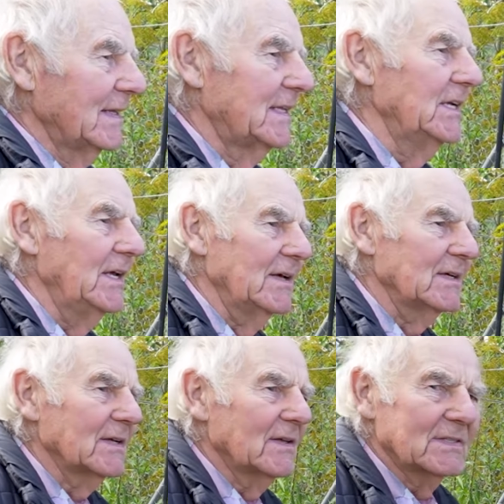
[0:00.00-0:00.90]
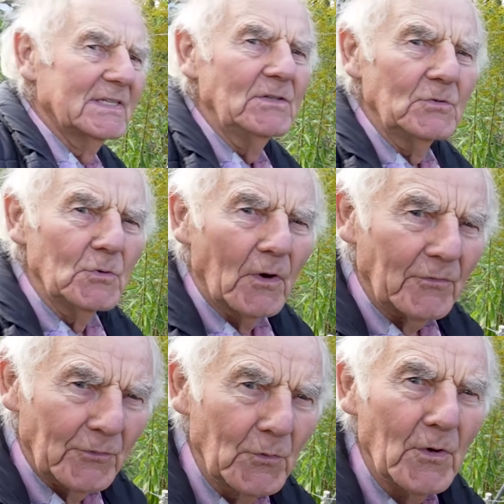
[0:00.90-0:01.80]
Die sind nur
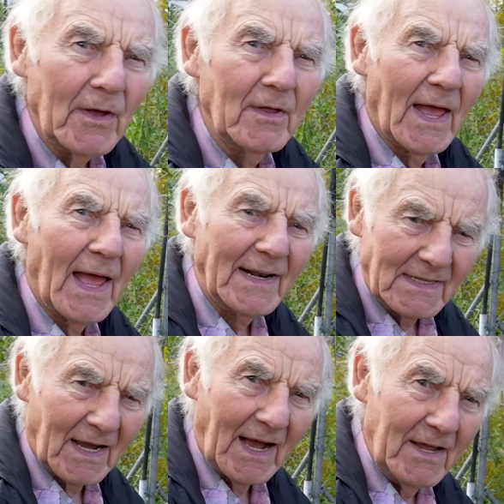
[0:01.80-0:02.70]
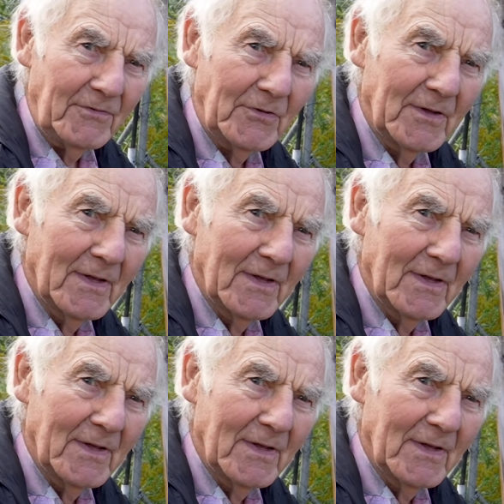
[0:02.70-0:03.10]
früher erntereif,